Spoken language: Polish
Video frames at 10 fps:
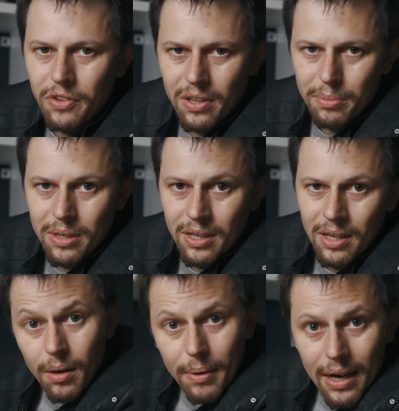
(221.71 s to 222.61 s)
filmy.
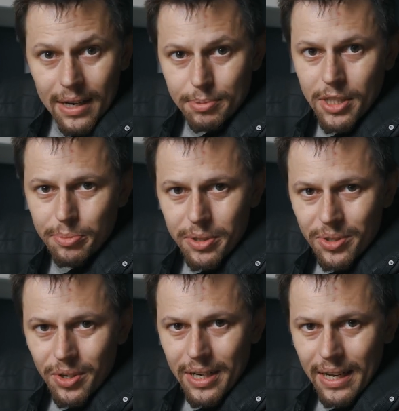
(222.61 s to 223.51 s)
Dobra, ale przejdźmy
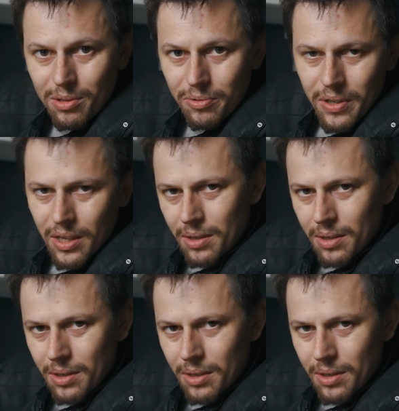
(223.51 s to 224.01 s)
do konkretów.